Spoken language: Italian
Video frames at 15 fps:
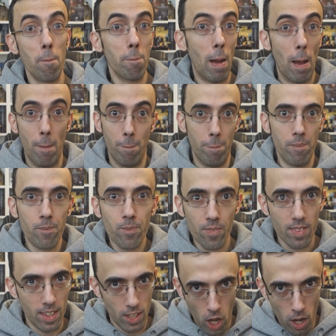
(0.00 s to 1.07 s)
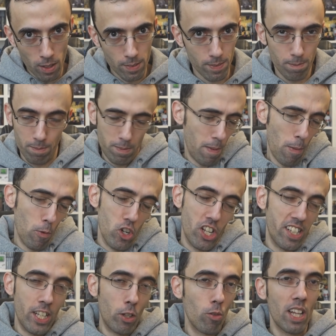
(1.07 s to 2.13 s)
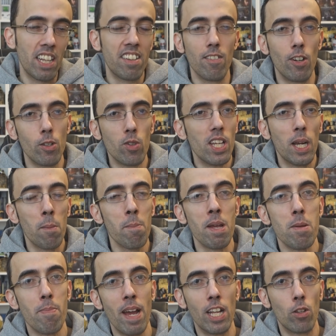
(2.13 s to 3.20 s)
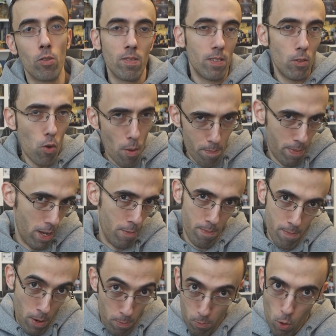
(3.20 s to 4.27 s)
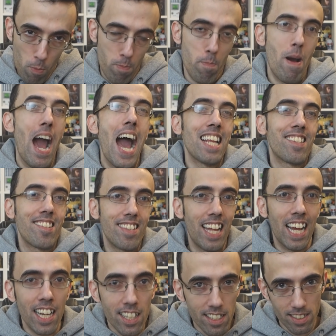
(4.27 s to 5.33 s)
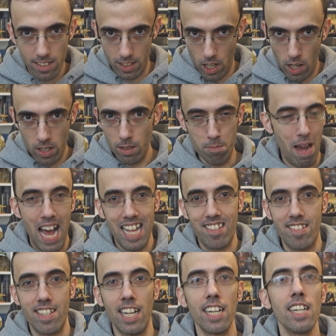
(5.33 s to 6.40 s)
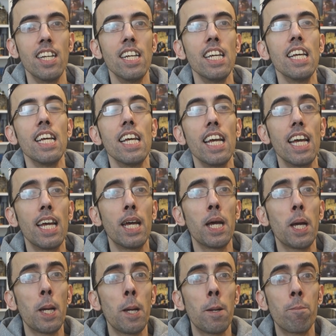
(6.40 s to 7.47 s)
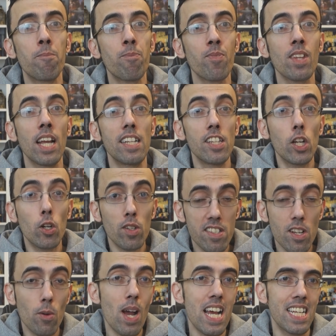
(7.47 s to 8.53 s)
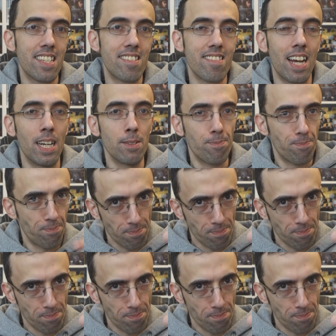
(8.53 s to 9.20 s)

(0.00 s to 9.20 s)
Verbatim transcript: Ma, no? Abbiamo già detto tante volte, inutile che mi ripeto. Lo, boh, boh, basta, no? Basta. Ehm, di conseguenza,